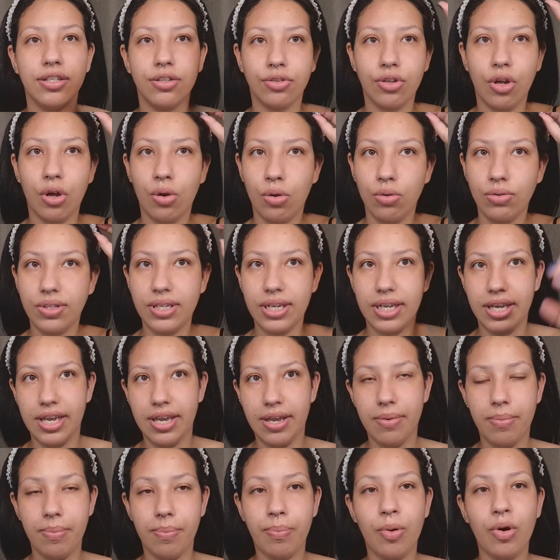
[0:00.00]
eu só
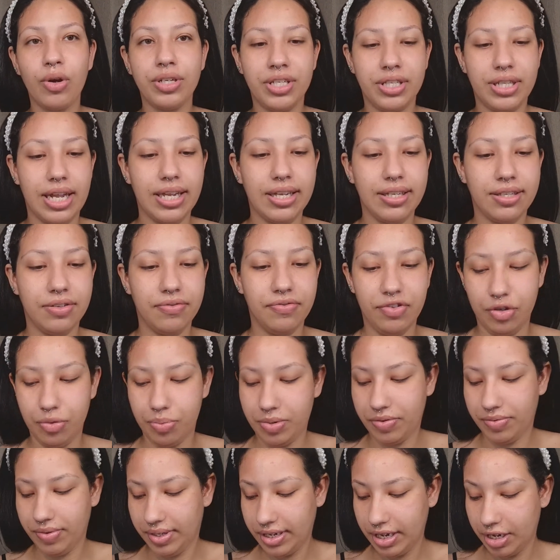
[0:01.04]
consegui postar esse vídeo
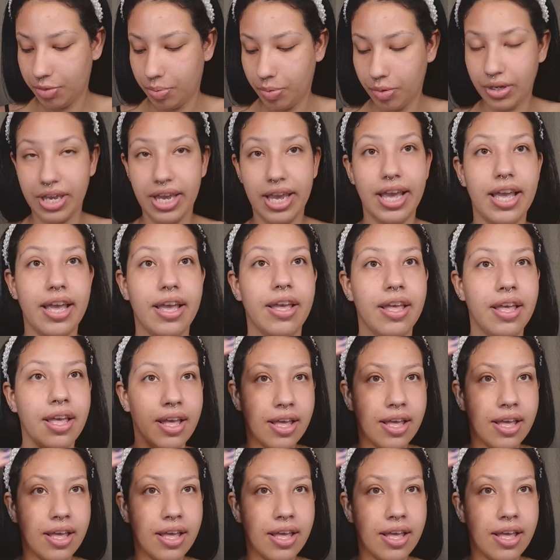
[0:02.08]
pra vocês porque